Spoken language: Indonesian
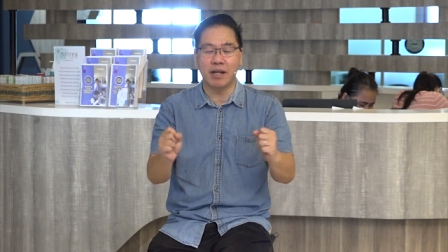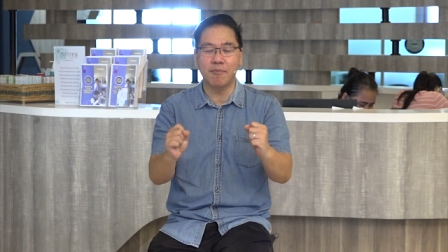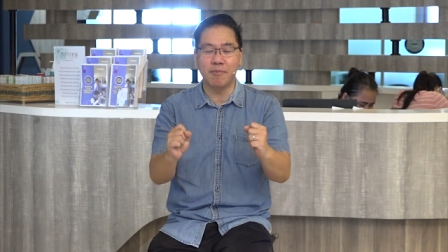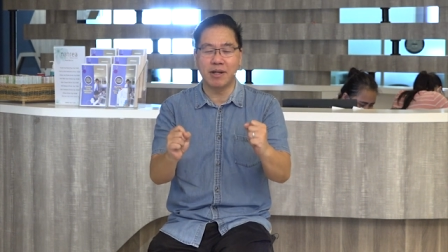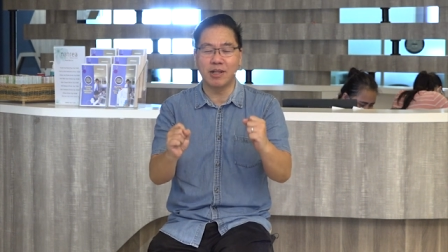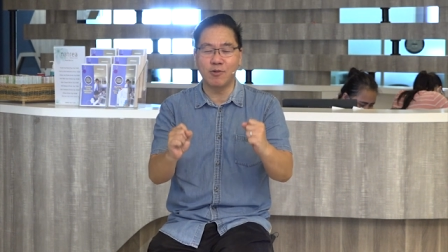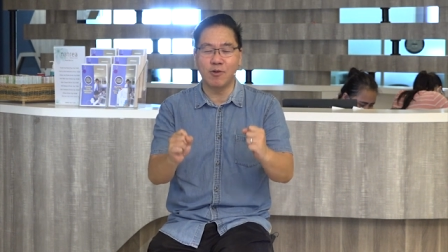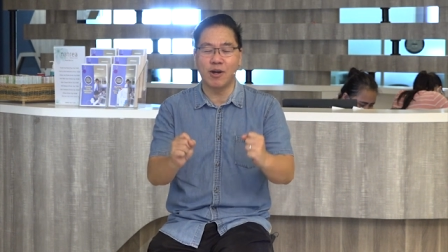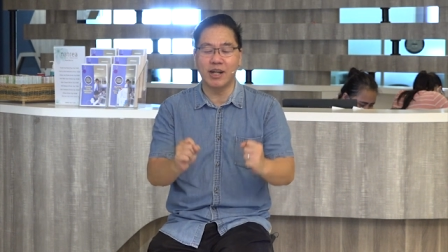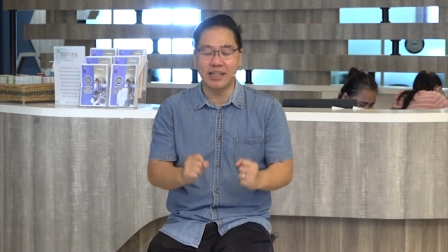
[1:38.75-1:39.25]

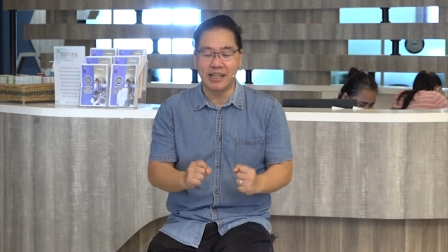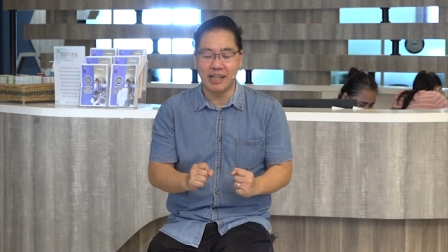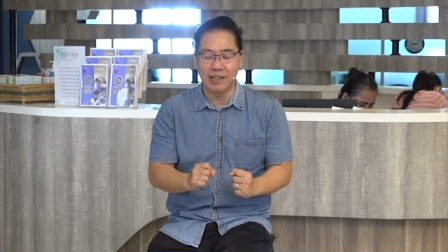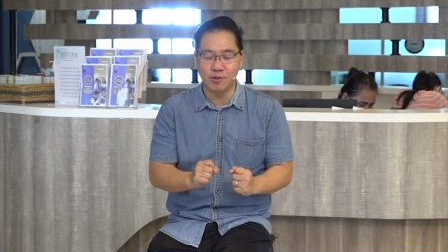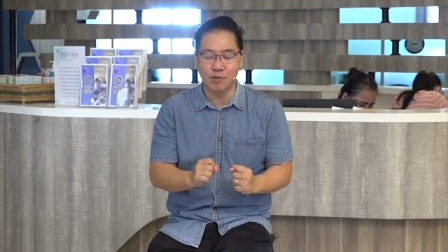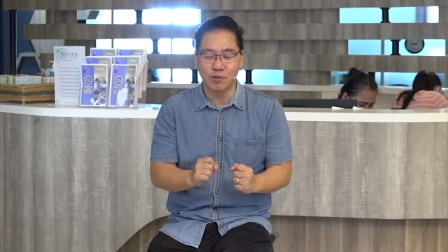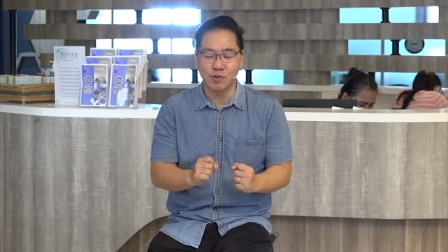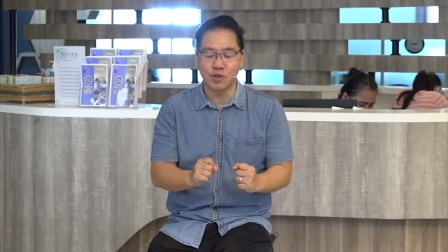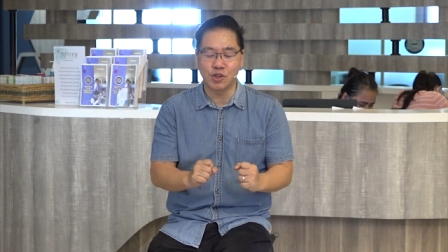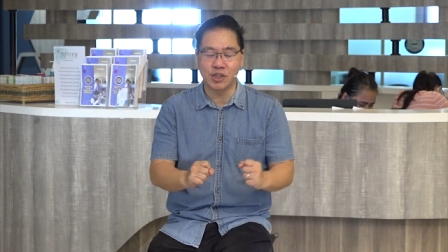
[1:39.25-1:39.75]
nama Tuhan
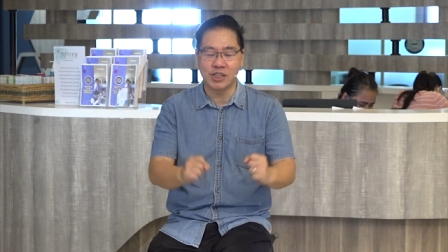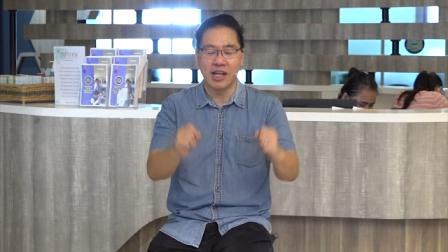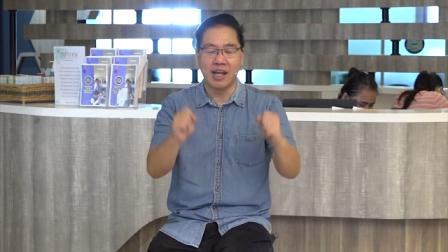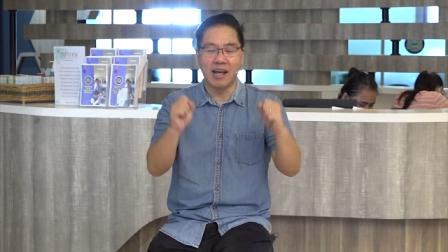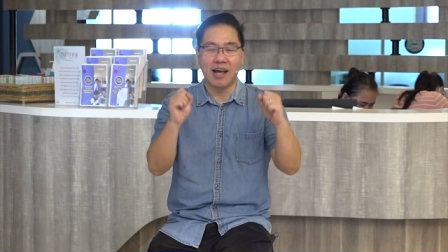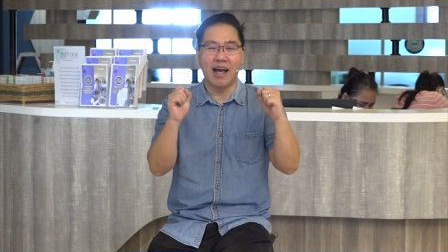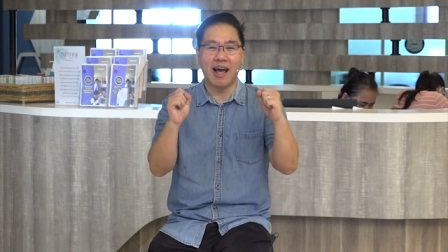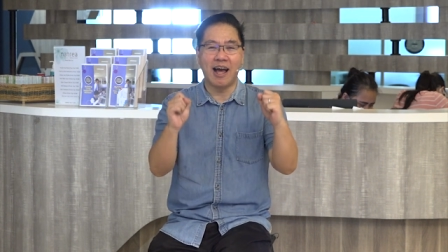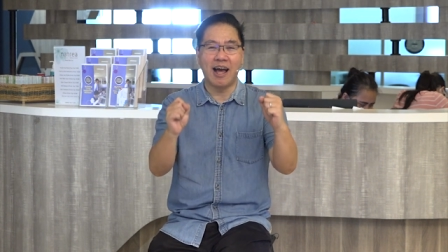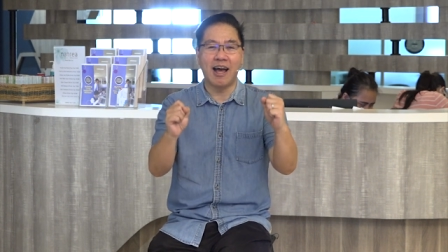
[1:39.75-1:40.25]
Yesus.
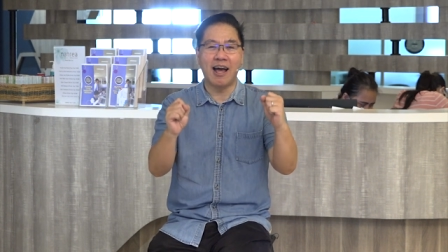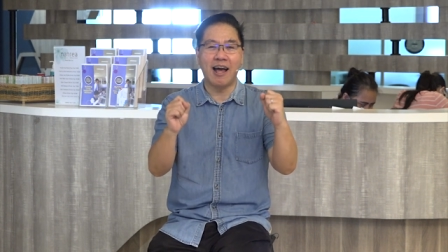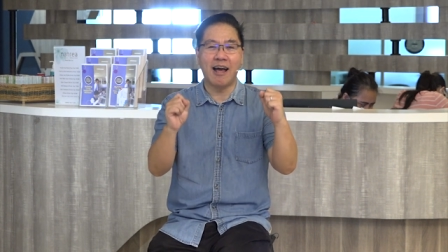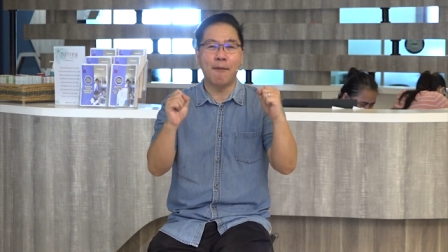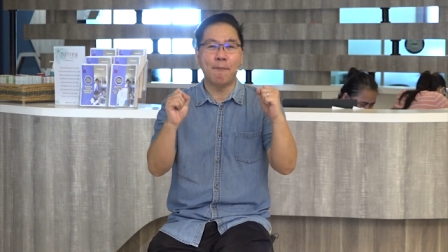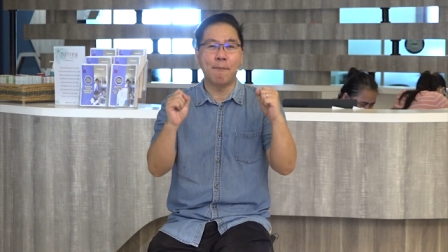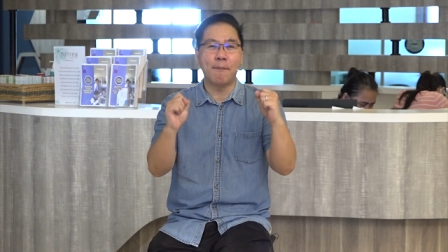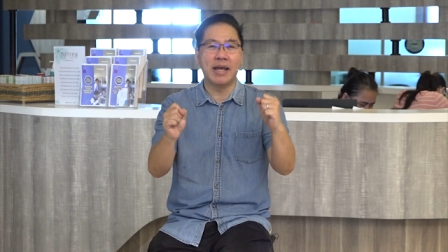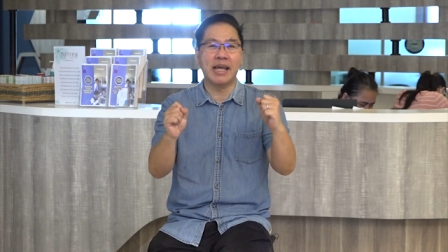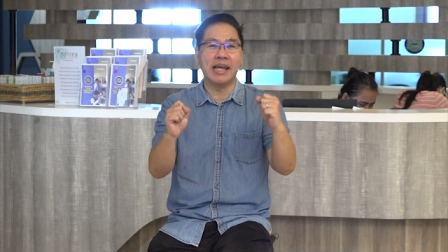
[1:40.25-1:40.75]

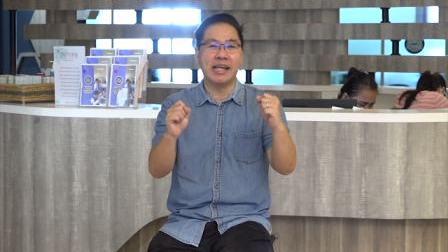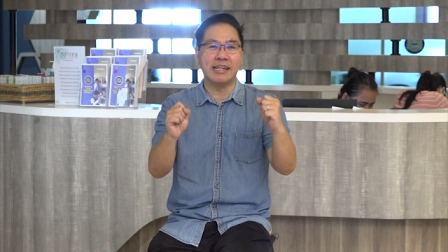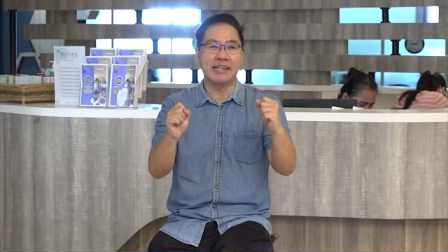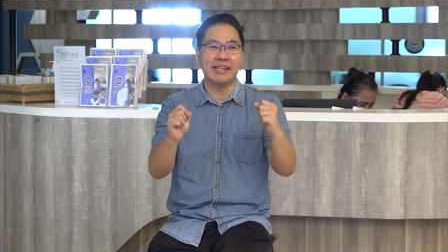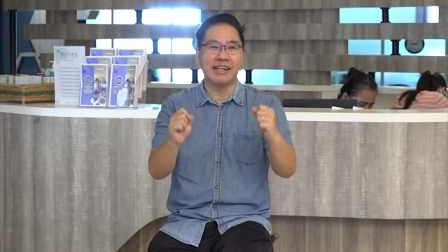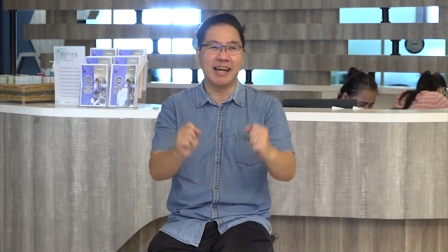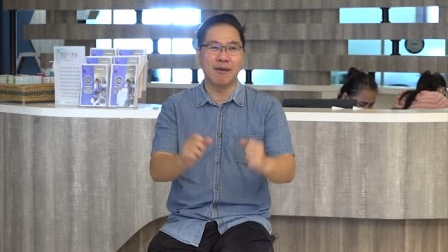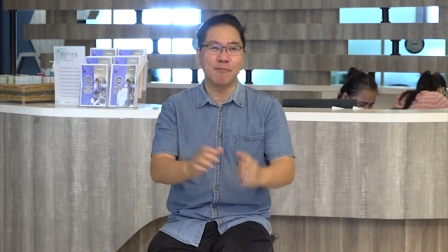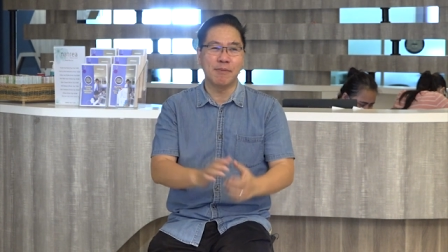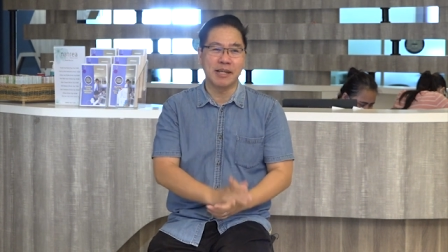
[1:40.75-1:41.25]

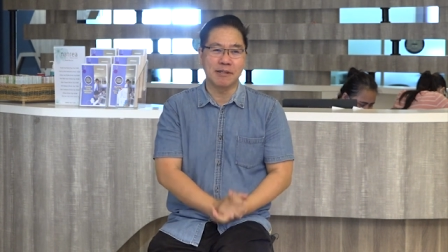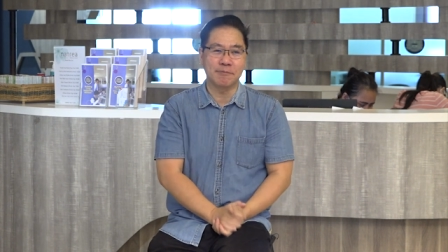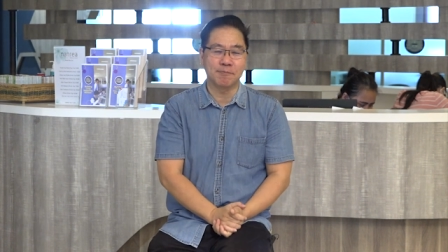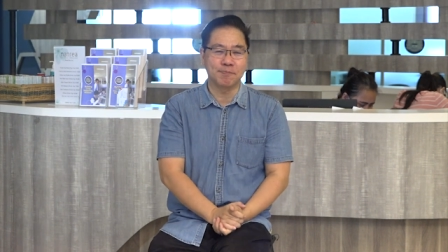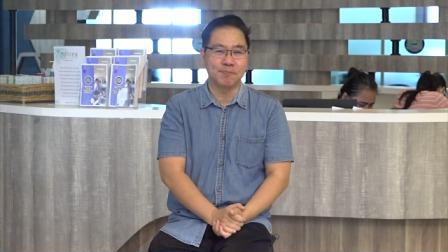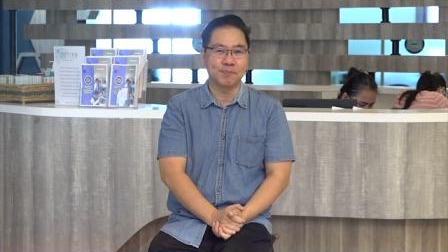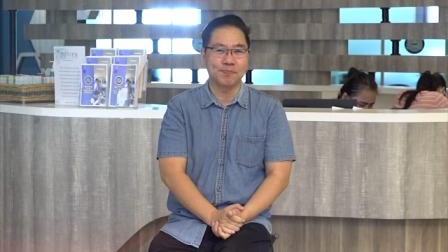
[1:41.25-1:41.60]
Amin. Amin.